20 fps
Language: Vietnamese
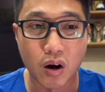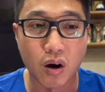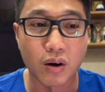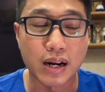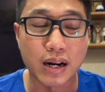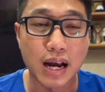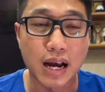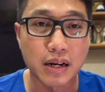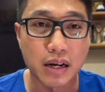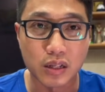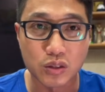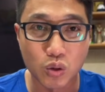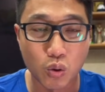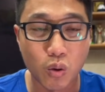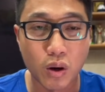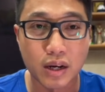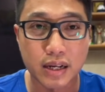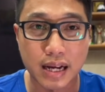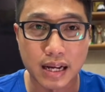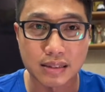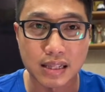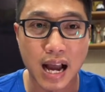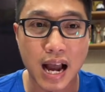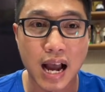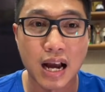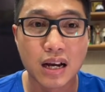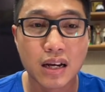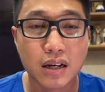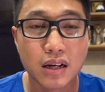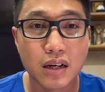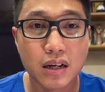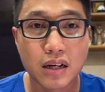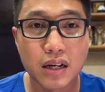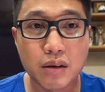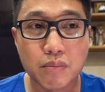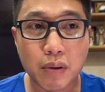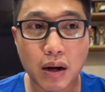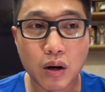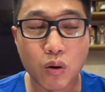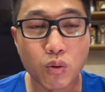đã để thua Qatar, khi
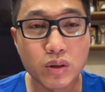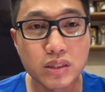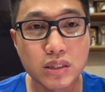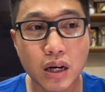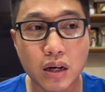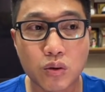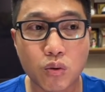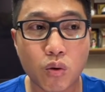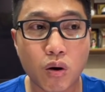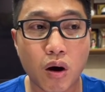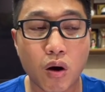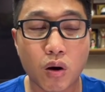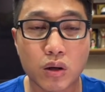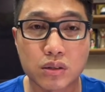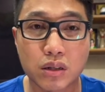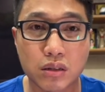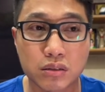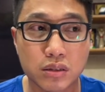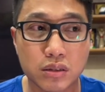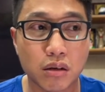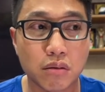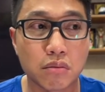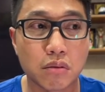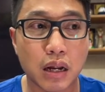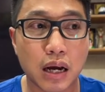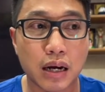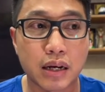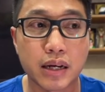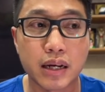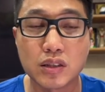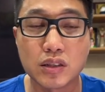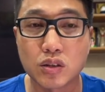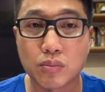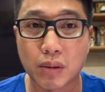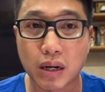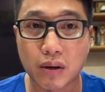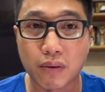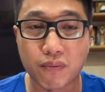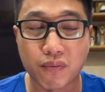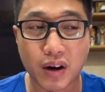mà lối chơi của họ thực sự là khiến cho
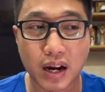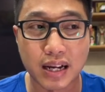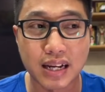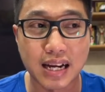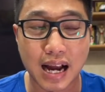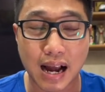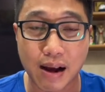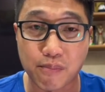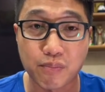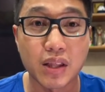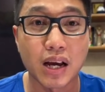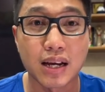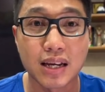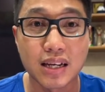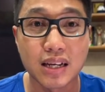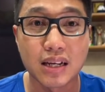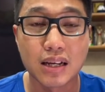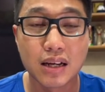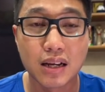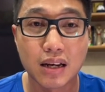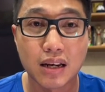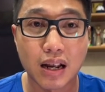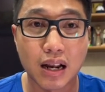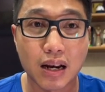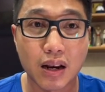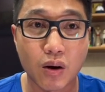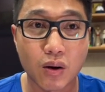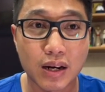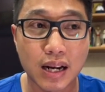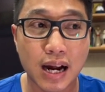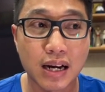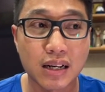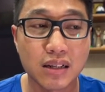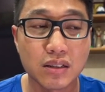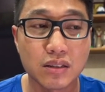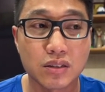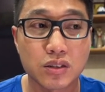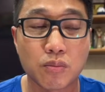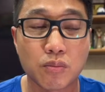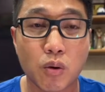mình phải cảm thấy là lo lắng
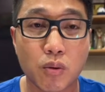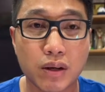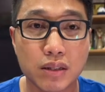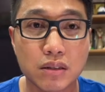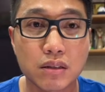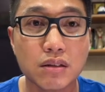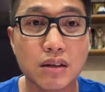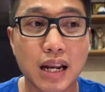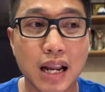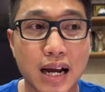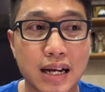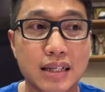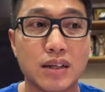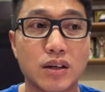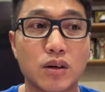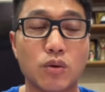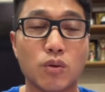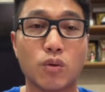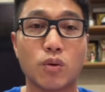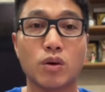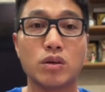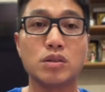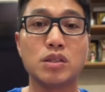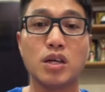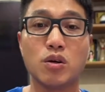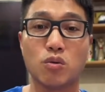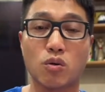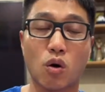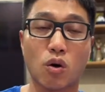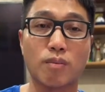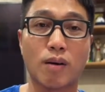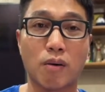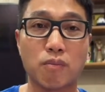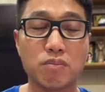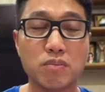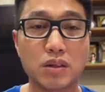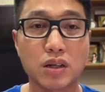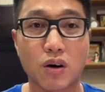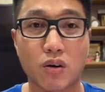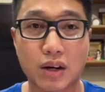cho một cái tương lai của nhiều đội bóng
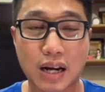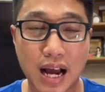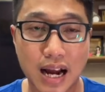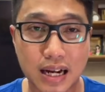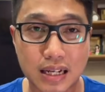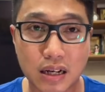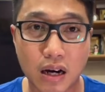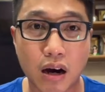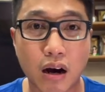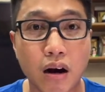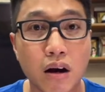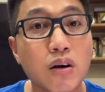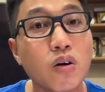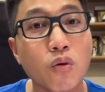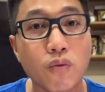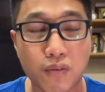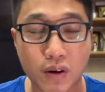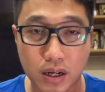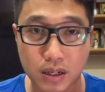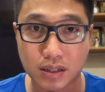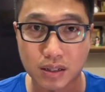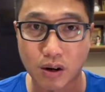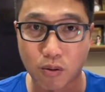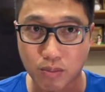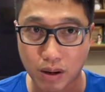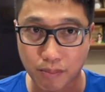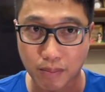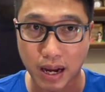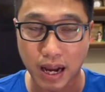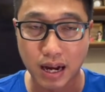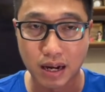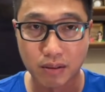còn lại ở khu vực Đông Nam Á.